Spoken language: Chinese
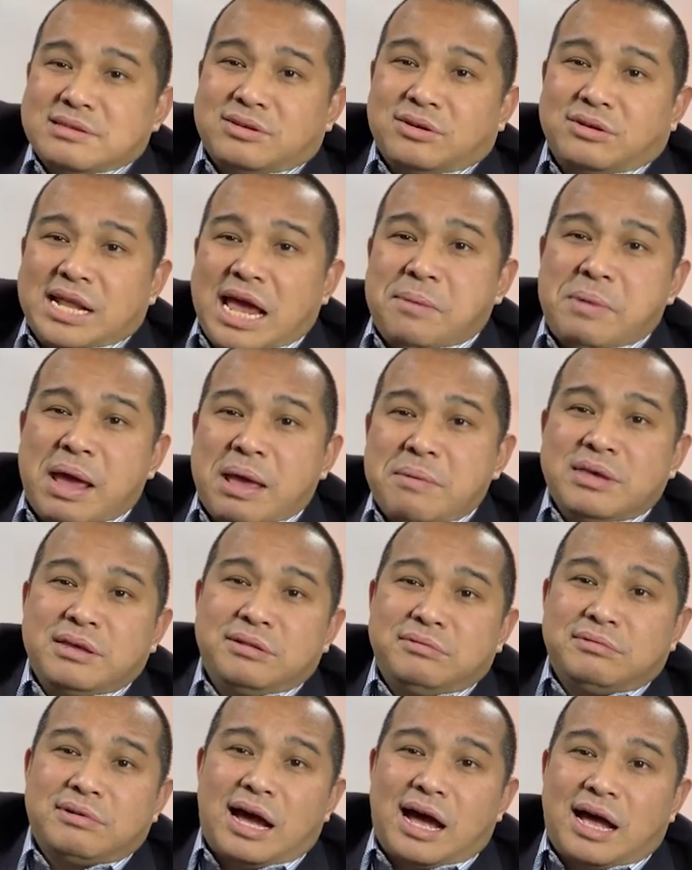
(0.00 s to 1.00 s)
走两百
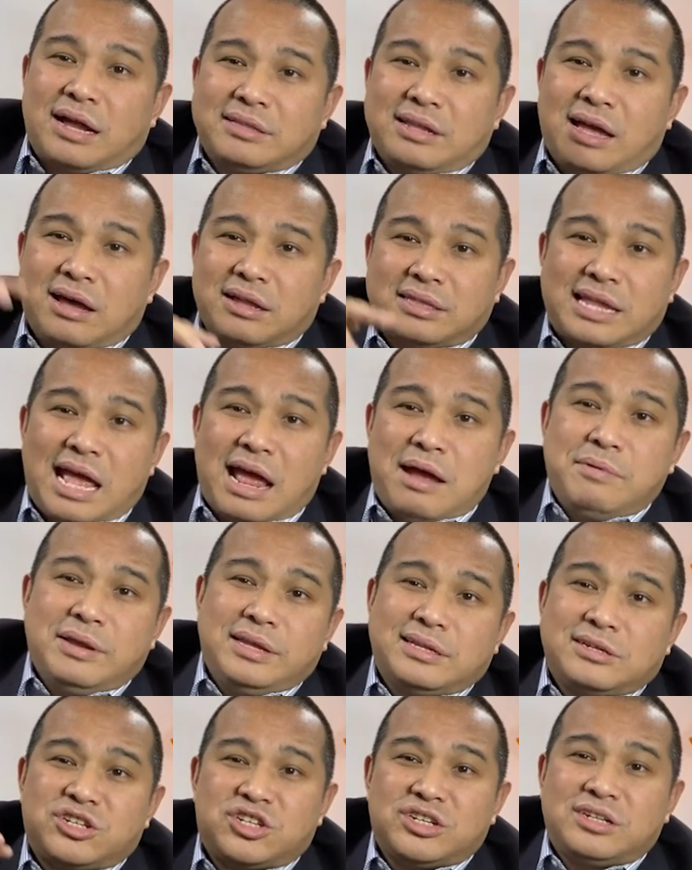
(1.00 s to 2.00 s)
米路啊，到单
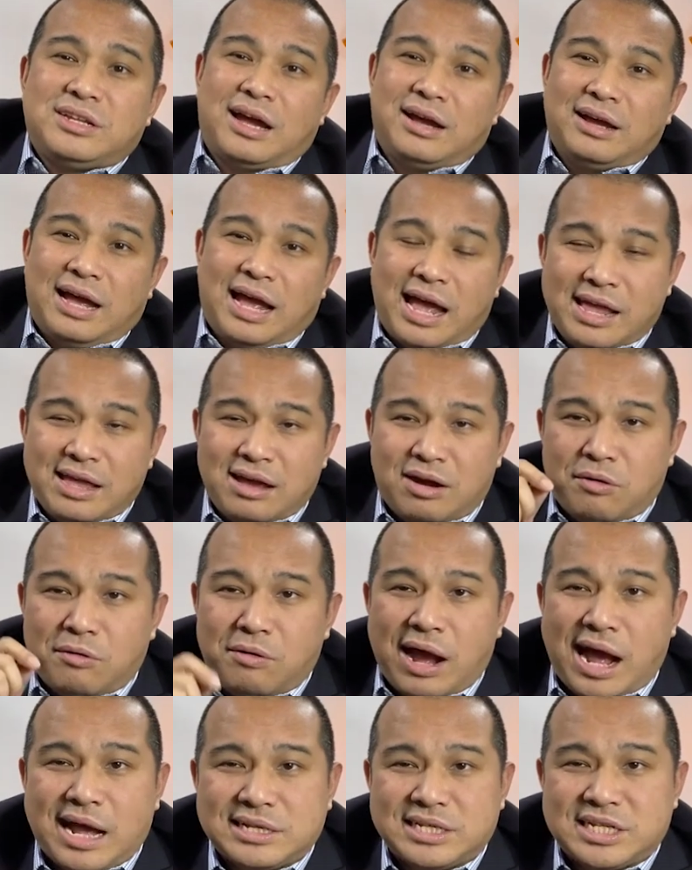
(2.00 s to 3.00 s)
位的食堂还要
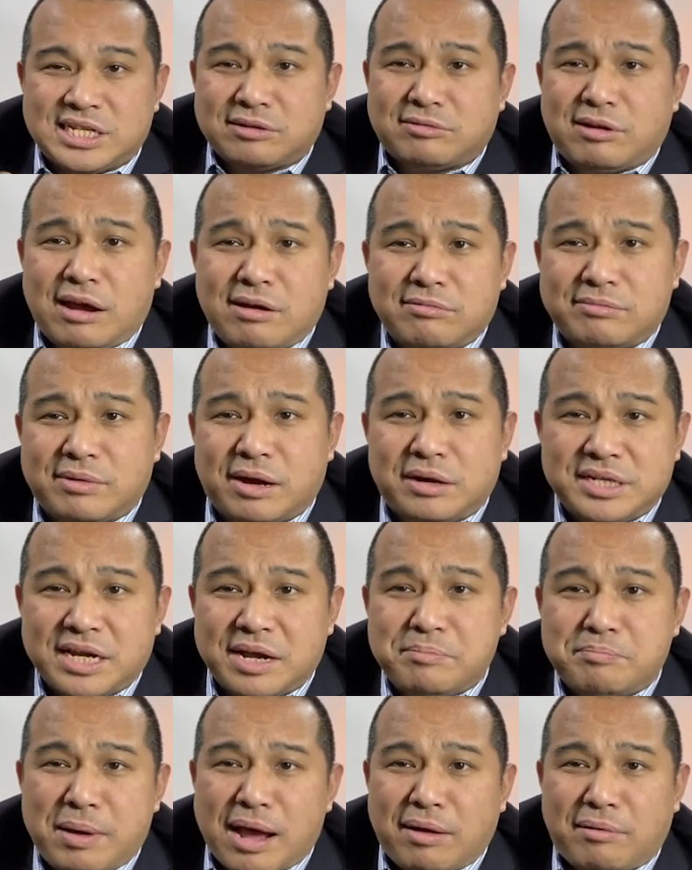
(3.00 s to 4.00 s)
花七块五毛
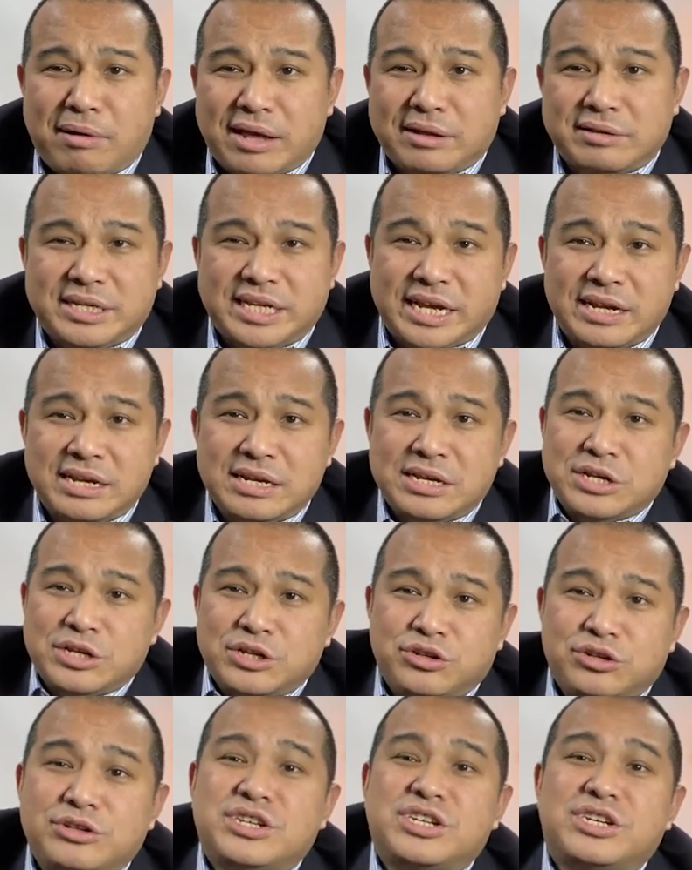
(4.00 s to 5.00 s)
钱、八块钱
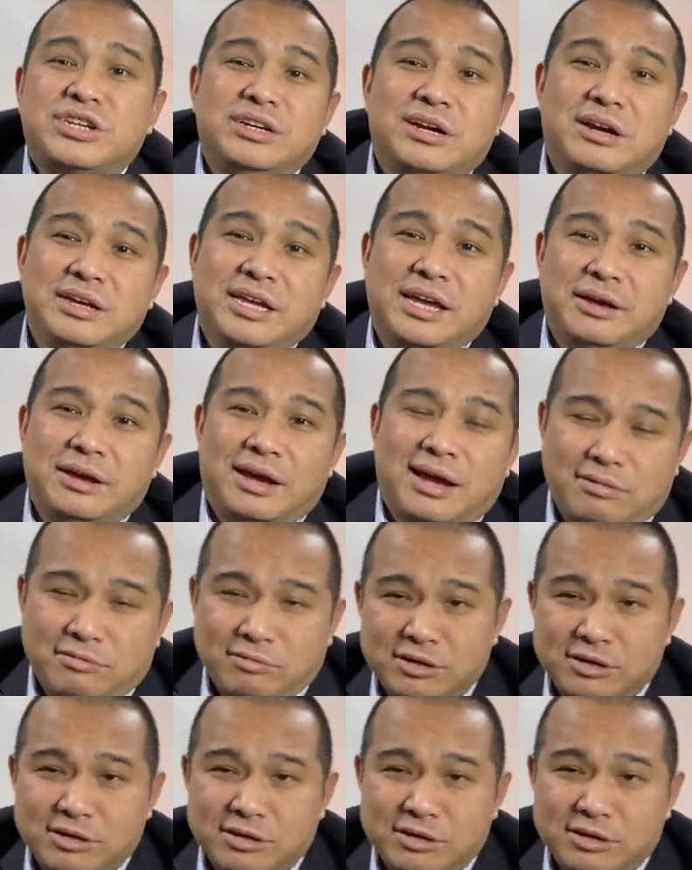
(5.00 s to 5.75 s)
去吃宵夜啊。